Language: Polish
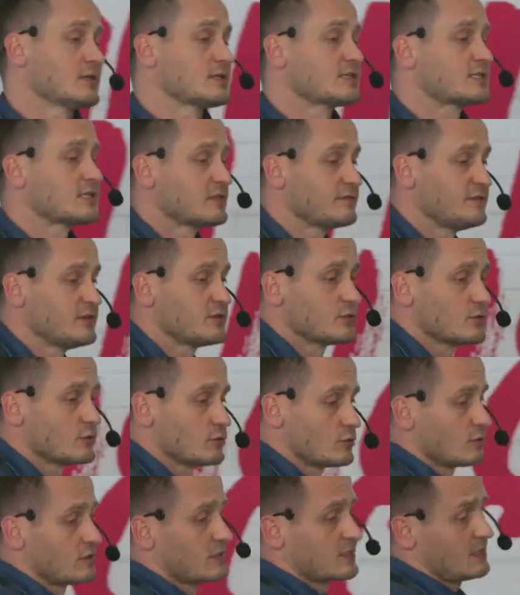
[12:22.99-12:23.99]
serwisu,
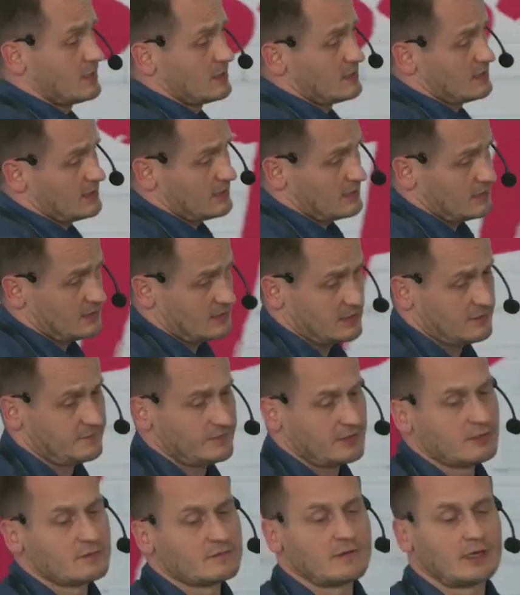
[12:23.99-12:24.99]
który za, za
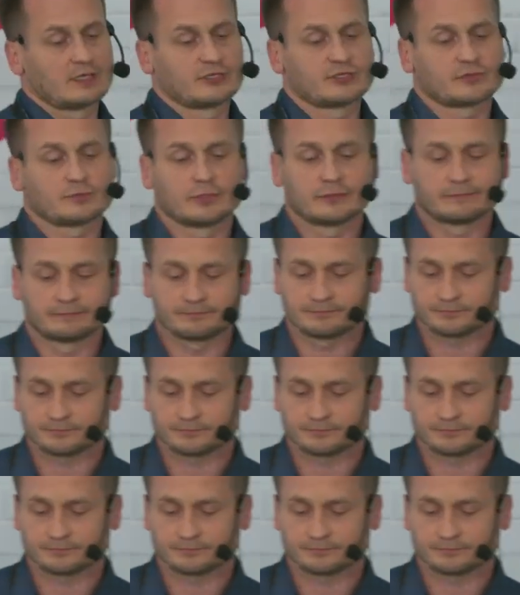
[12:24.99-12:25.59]
zdefiniowaliśmy. E,